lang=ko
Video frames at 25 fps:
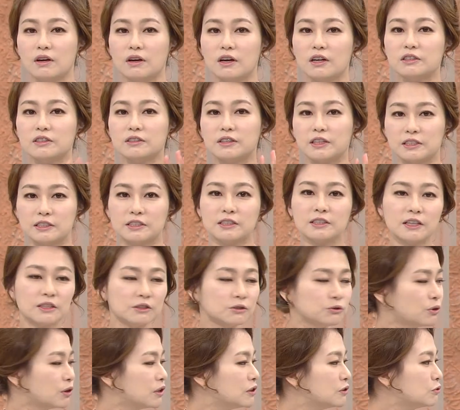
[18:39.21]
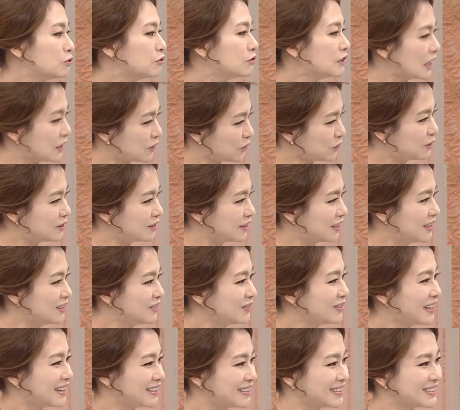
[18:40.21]
아니 4시간도 아니고
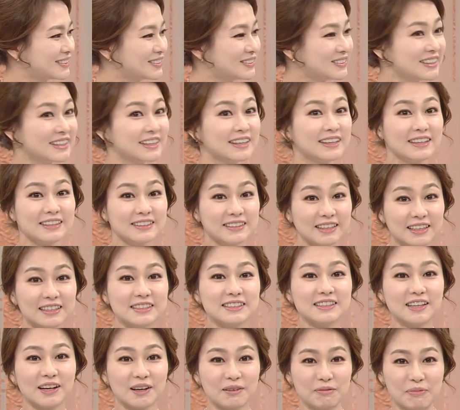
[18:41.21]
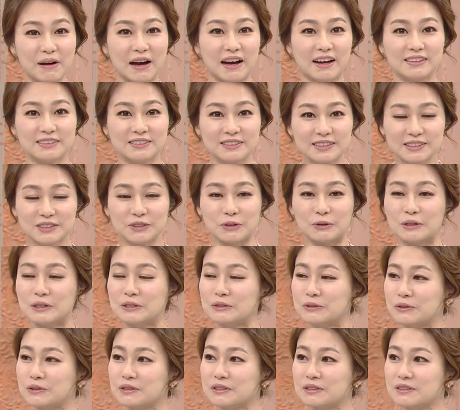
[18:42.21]
5시간도 아니고 4시간 반 이렇게
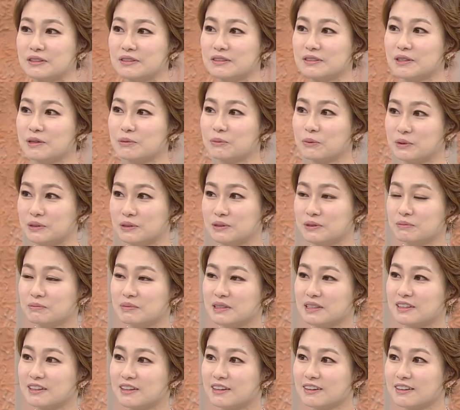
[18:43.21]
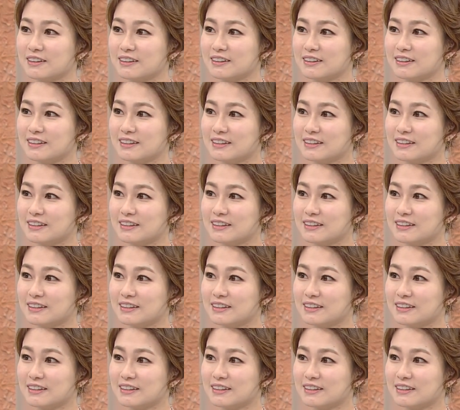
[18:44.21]
정해져 있는 게 뭐 있습니까?